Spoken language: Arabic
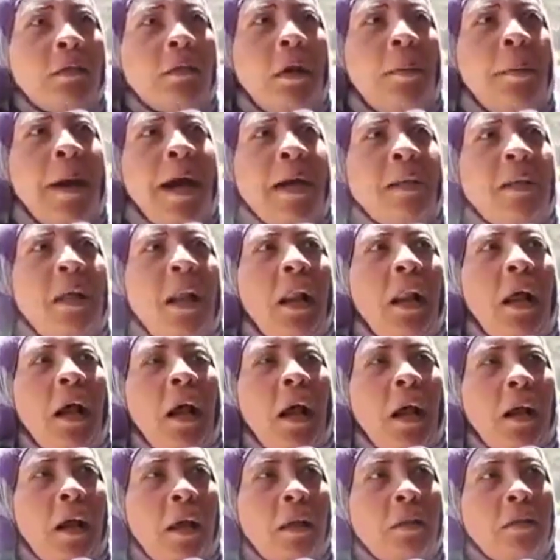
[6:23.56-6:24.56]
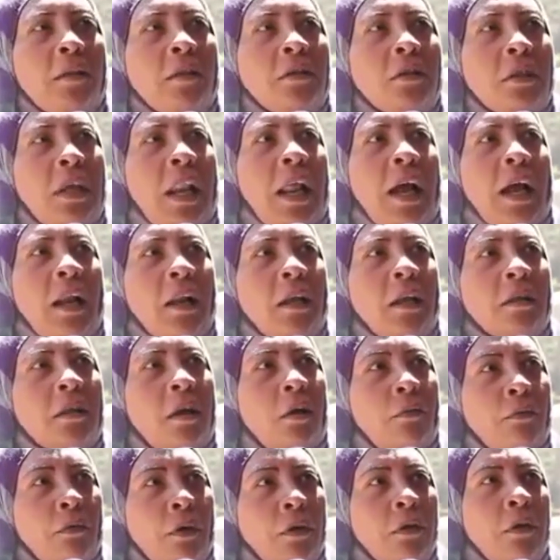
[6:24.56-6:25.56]
حتى بعد الحاجات السلع
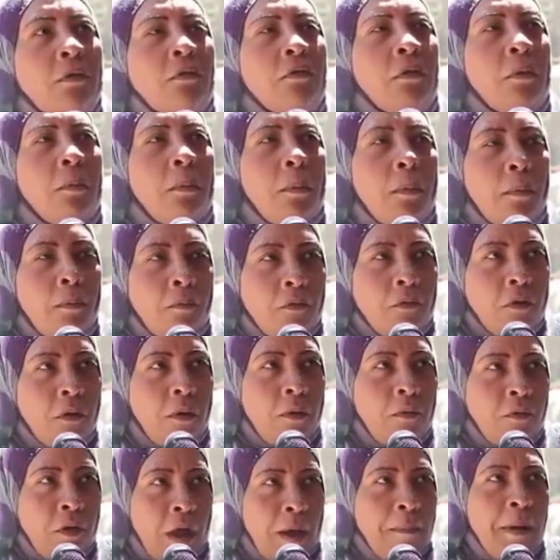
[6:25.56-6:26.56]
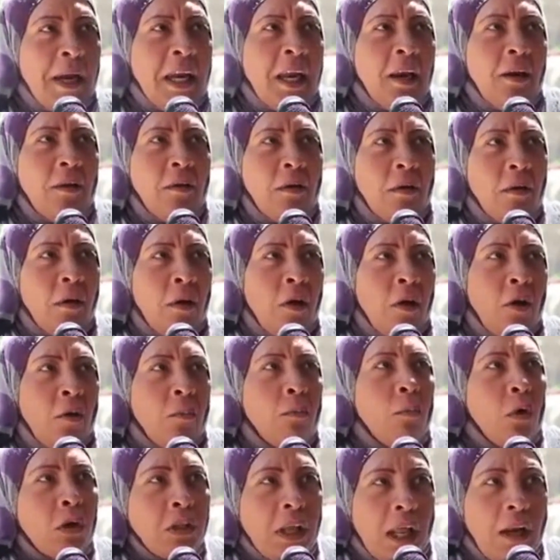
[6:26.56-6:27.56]
اللي اتخفضت في, في, في اماكن
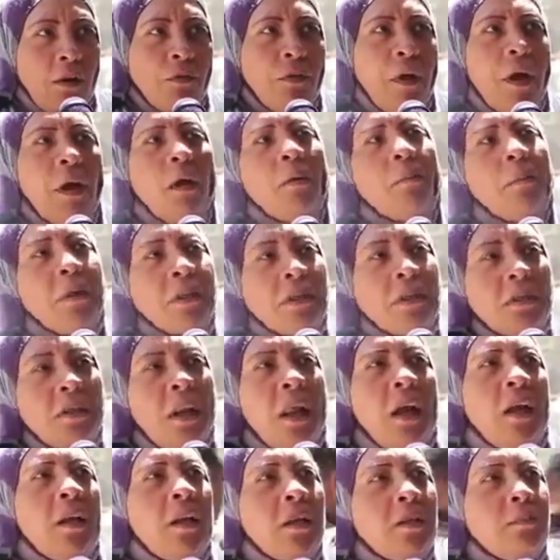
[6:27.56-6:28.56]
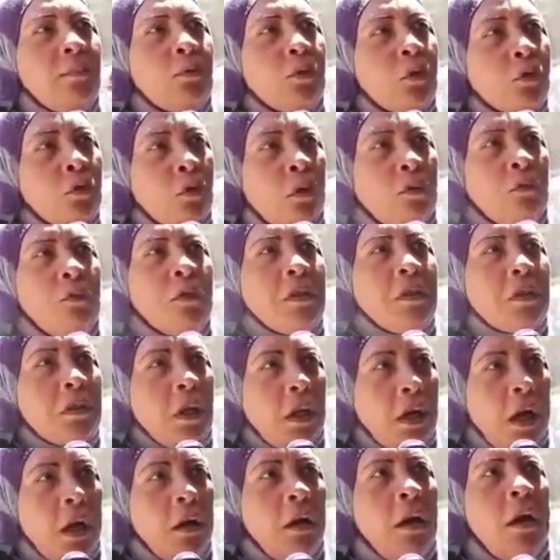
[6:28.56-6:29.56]
مختلفه بس لا الناس بتصرخ في
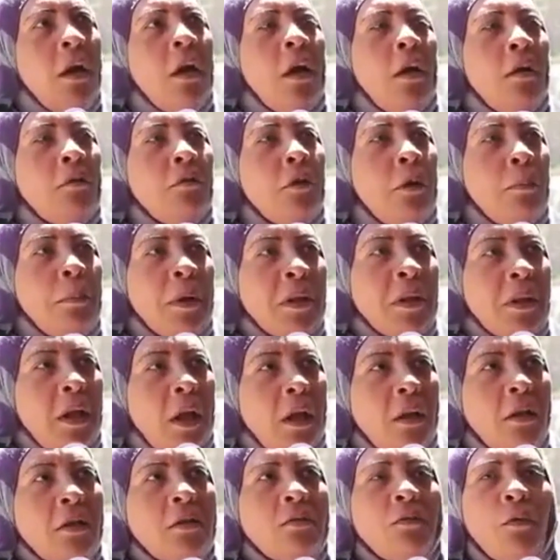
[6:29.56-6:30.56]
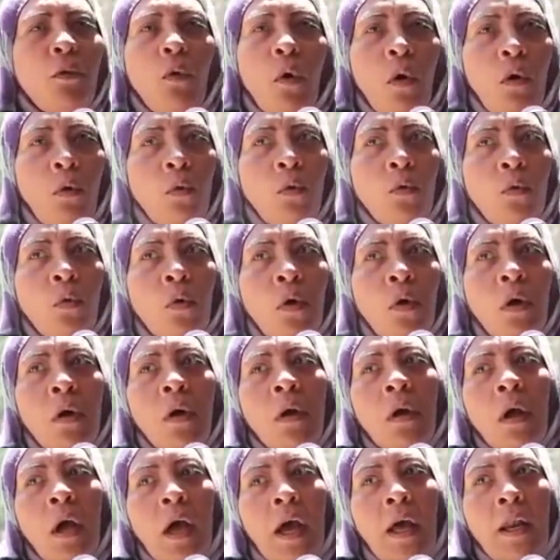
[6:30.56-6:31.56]
السكن في المدارس في كله
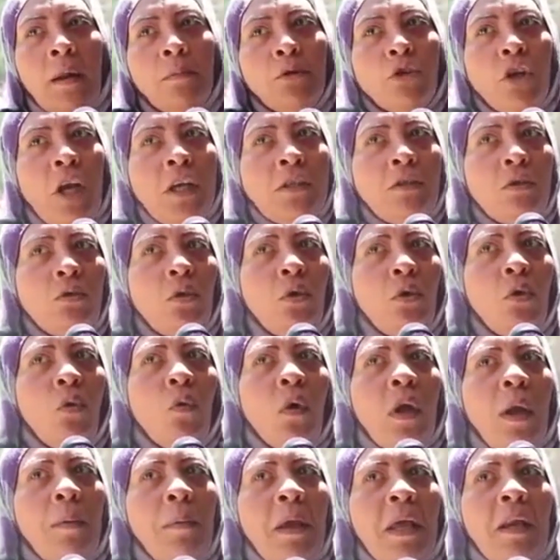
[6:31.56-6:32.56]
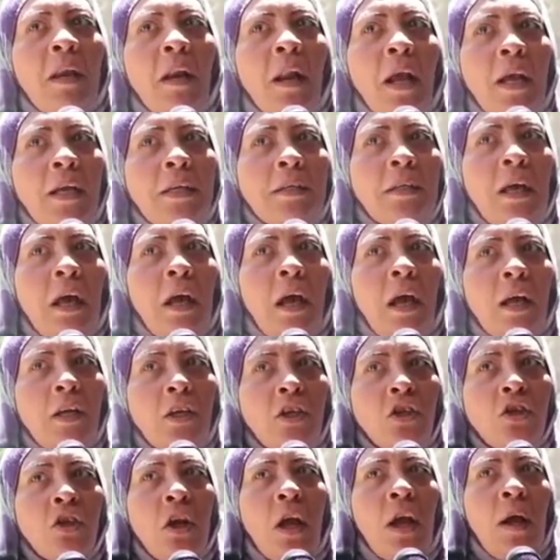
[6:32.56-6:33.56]
انا مش عايزه طرق وكباري انا عايزه
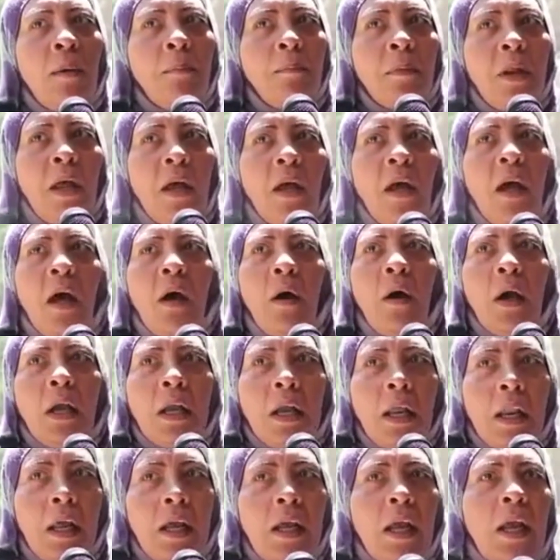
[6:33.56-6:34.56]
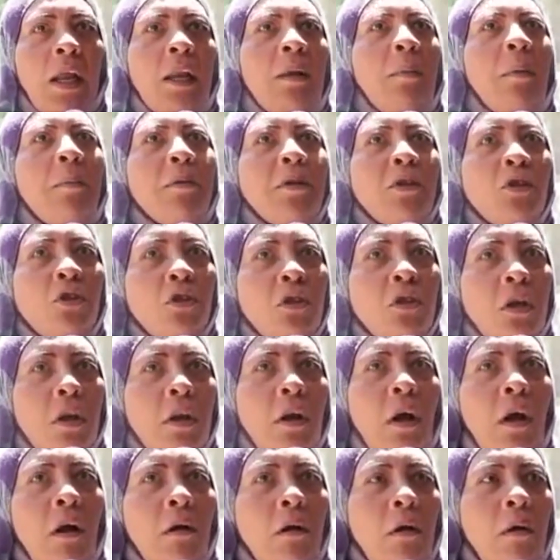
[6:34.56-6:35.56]
اعيش امنه اكل ليالي ما
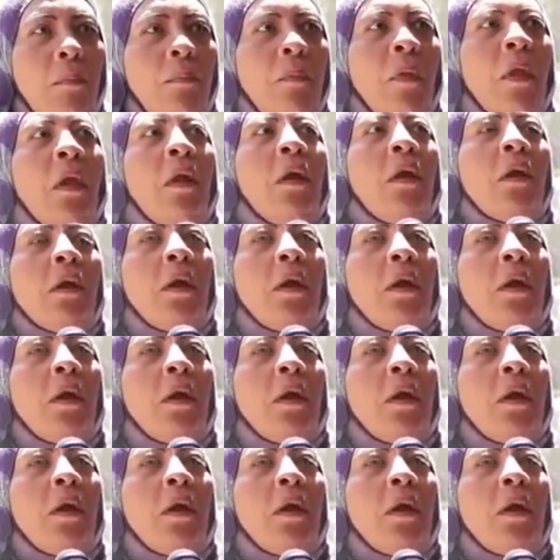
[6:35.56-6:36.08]
مديش ايدي للحرام